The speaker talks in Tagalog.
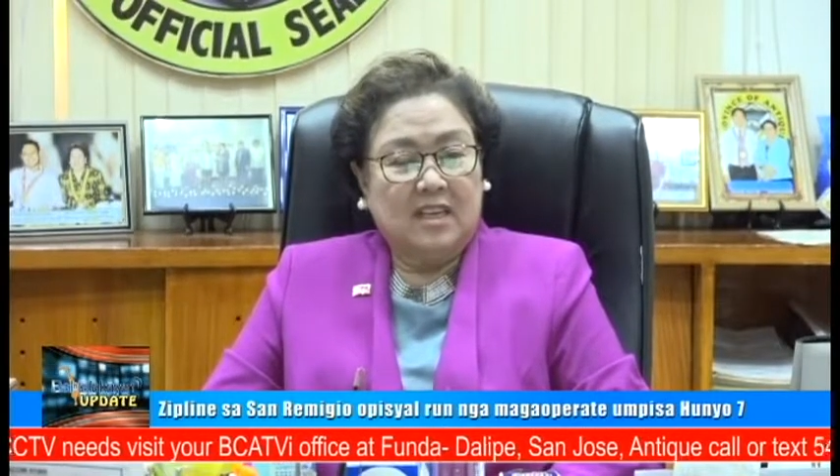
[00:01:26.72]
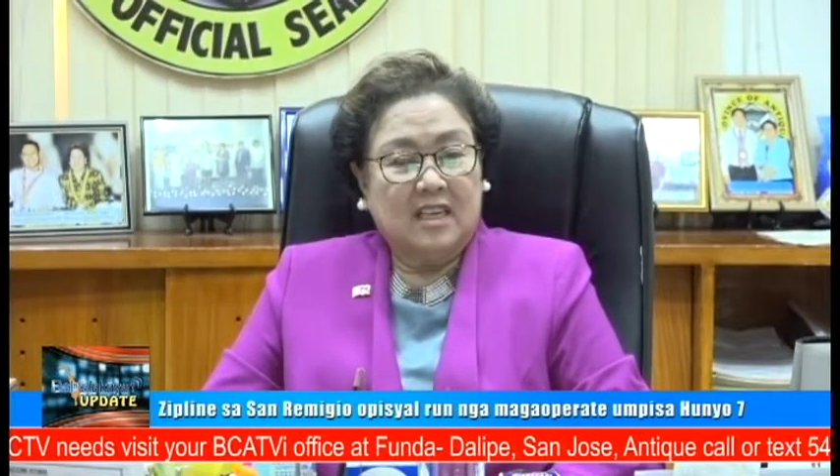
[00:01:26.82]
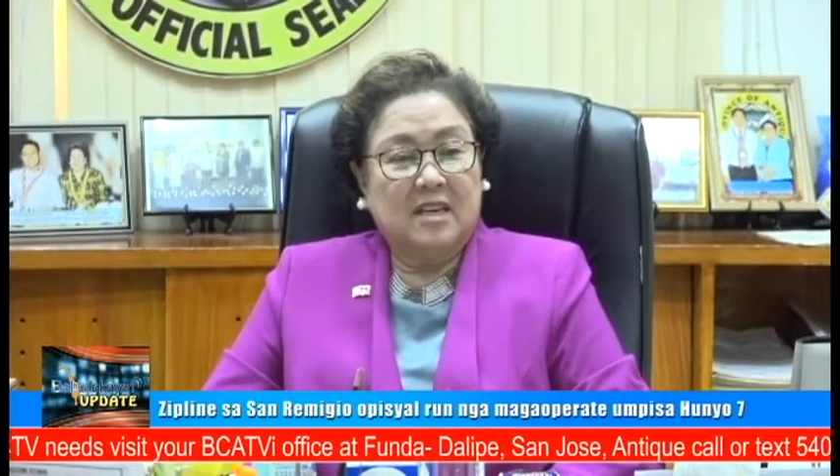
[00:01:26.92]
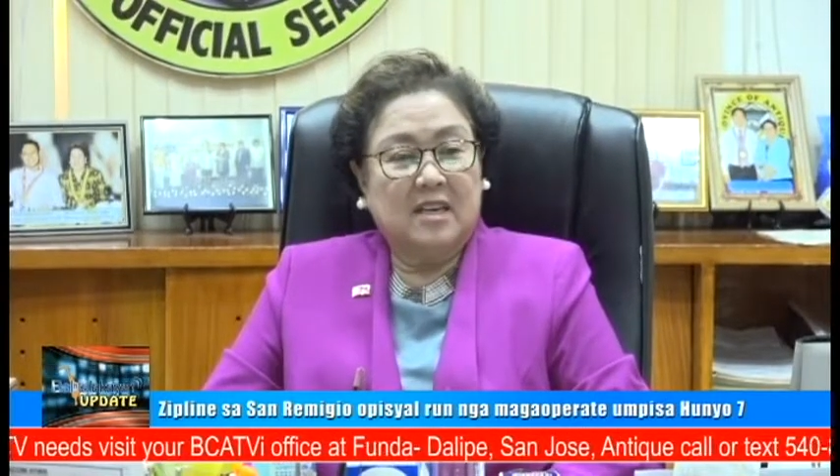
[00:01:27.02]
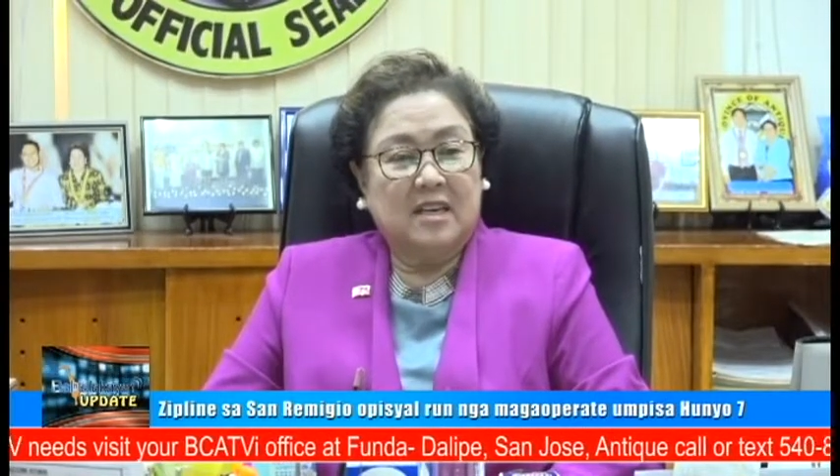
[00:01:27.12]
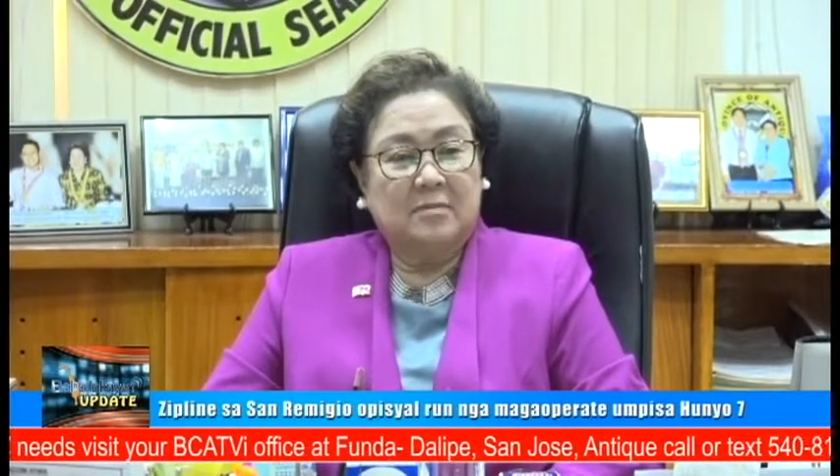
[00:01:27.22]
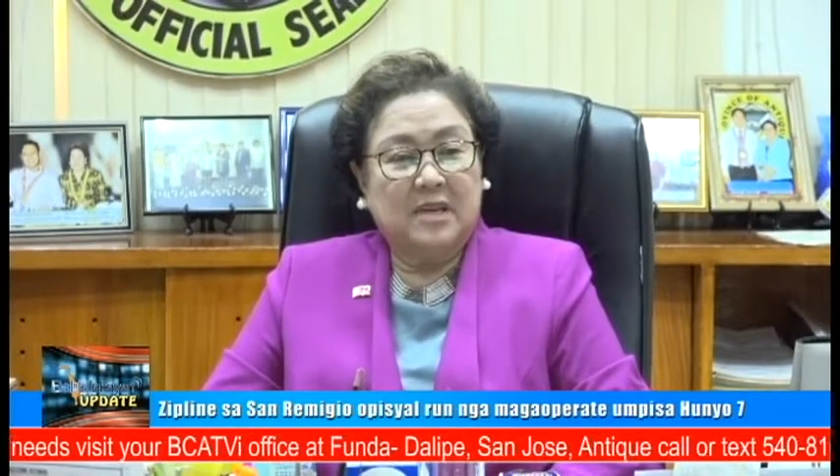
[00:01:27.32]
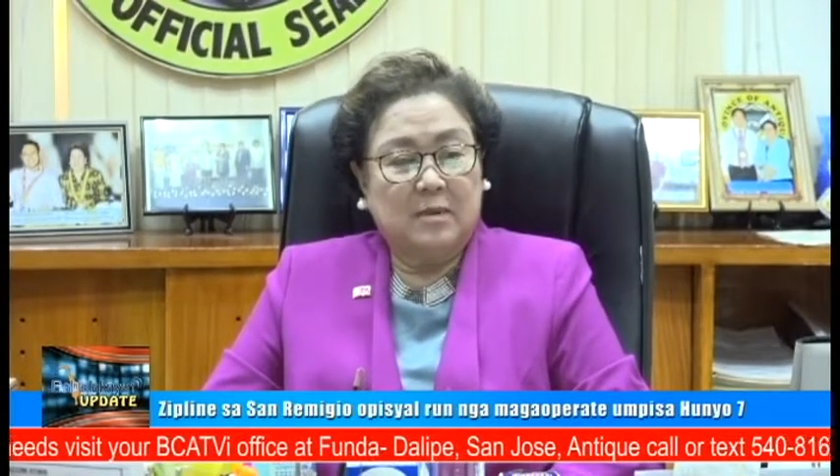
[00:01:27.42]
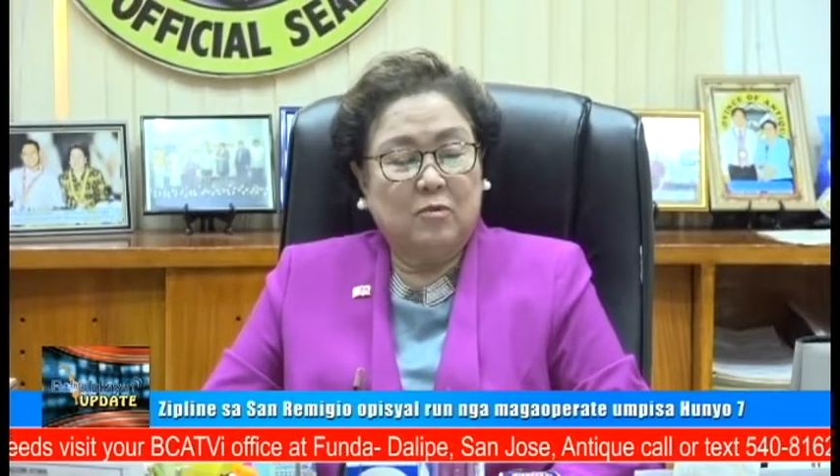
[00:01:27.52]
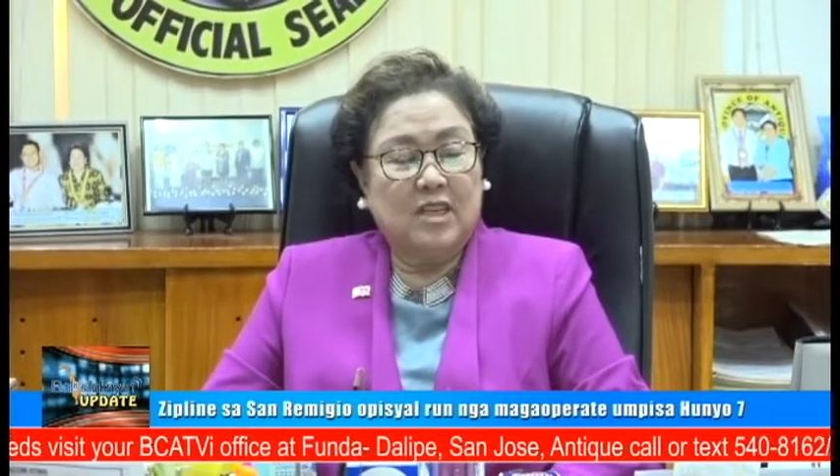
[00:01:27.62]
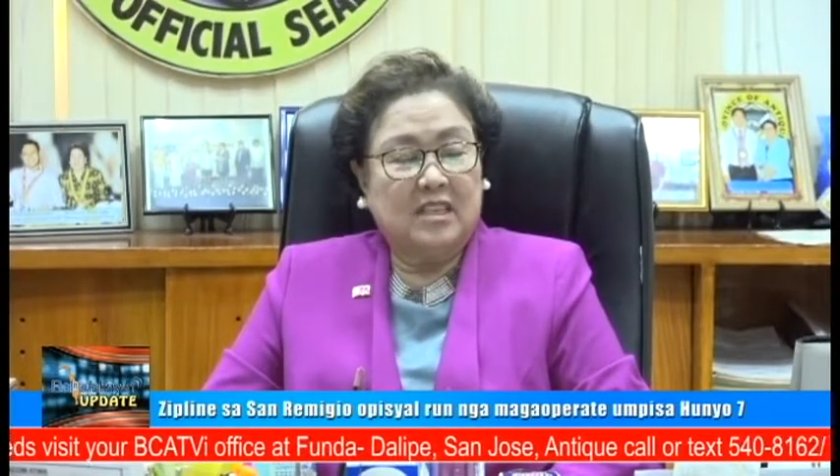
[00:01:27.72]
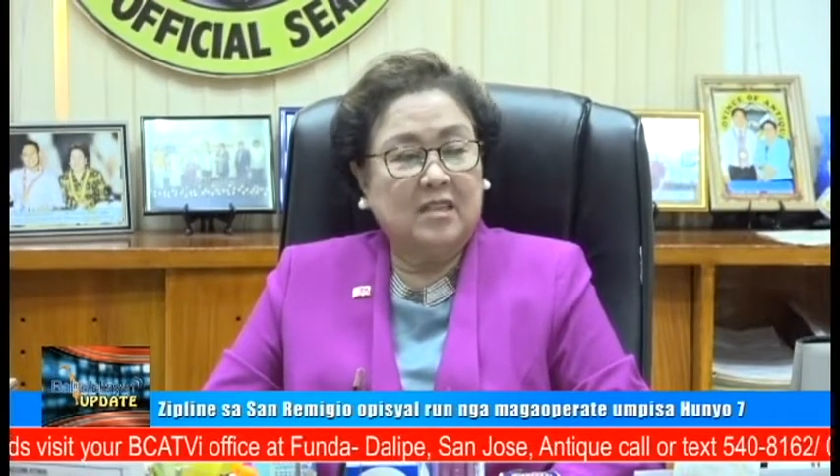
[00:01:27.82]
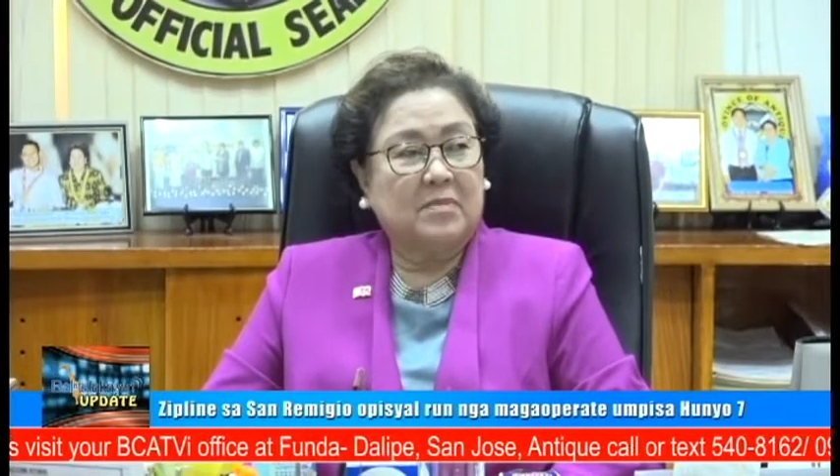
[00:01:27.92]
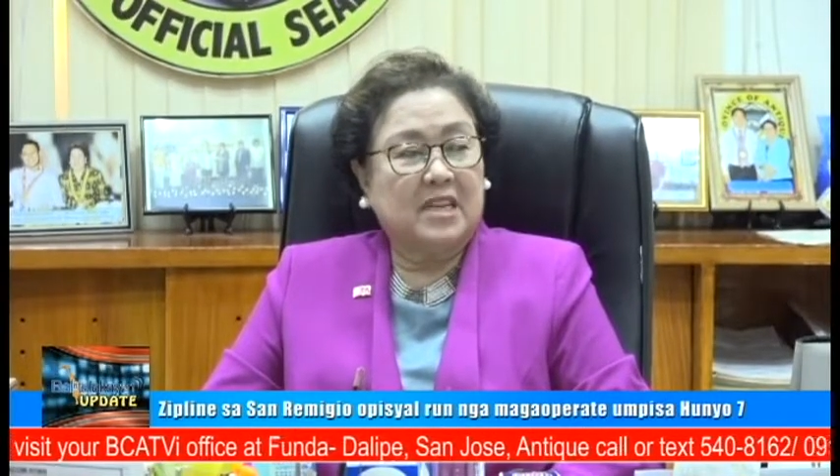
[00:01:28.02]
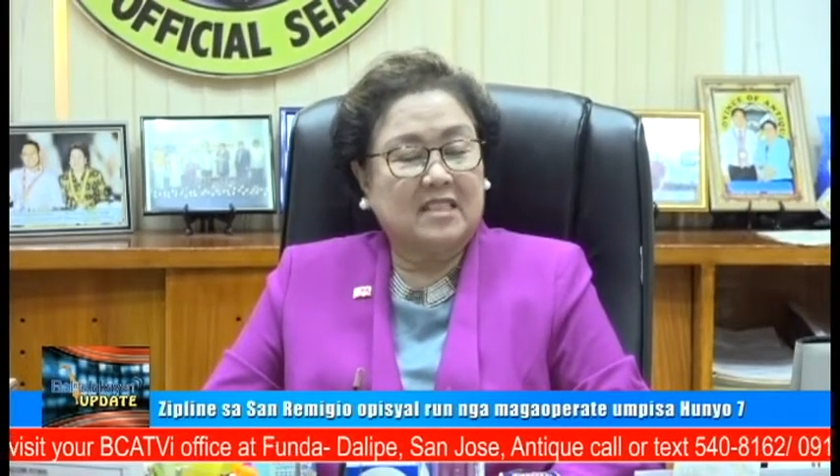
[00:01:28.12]
nga mahimo
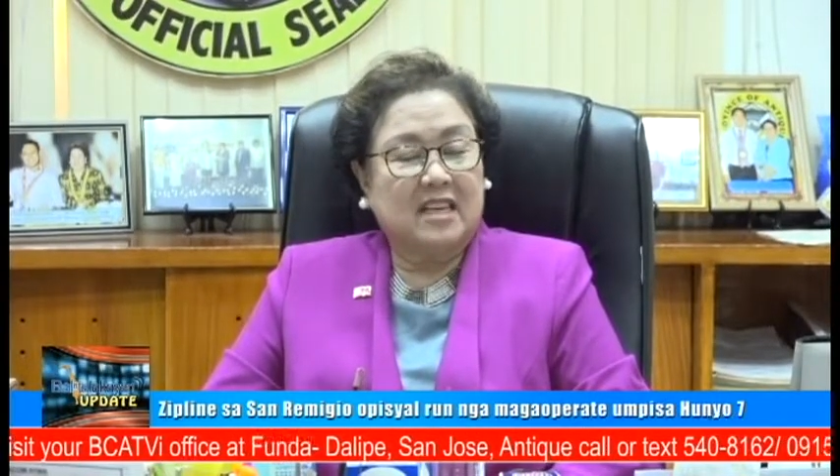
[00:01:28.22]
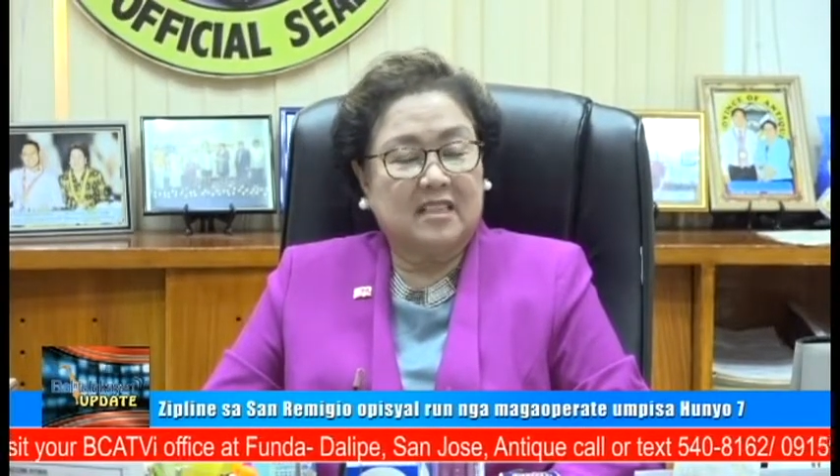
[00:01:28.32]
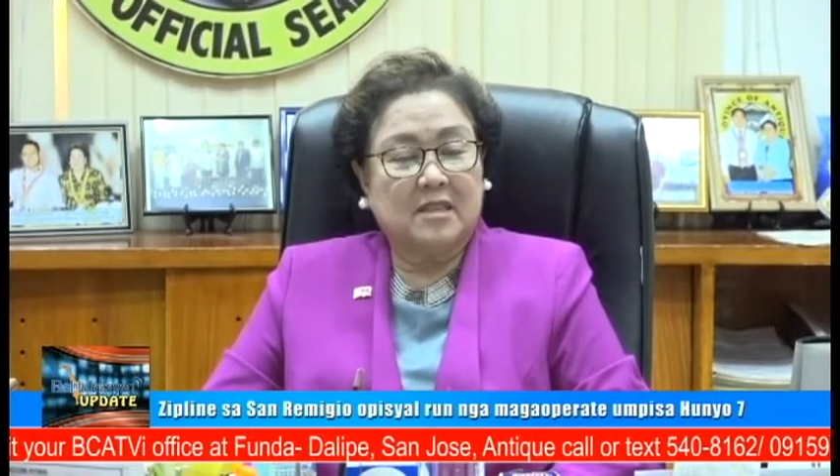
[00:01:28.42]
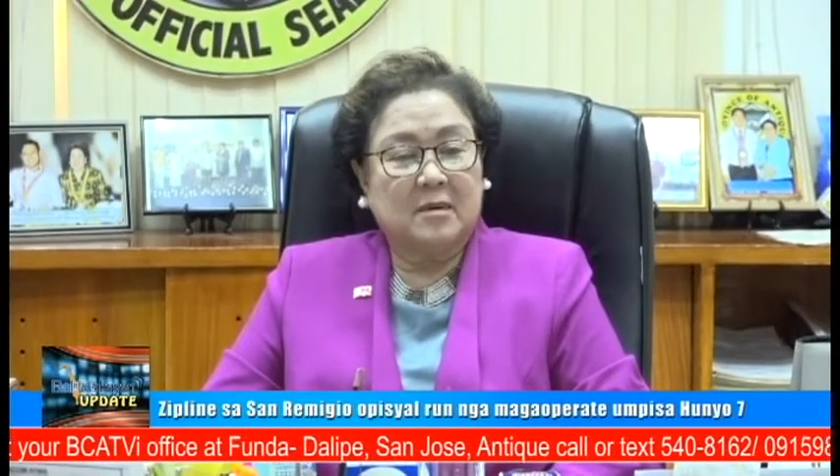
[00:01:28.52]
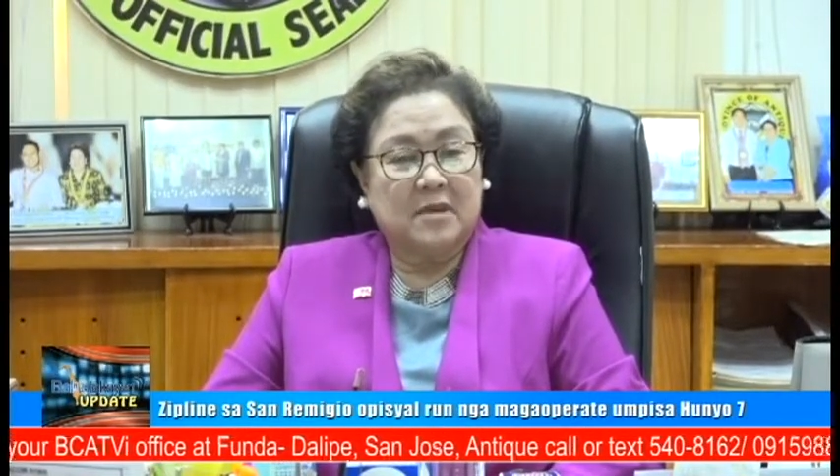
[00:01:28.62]
natin para sa atin